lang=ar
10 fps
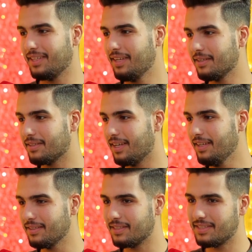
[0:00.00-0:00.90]
هي
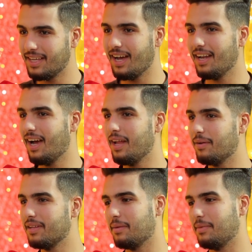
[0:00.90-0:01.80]
اوكي تستاهل هاي
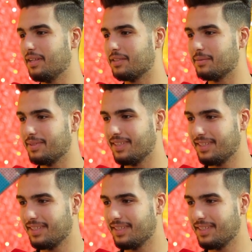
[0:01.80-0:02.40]
الوردة من عندكم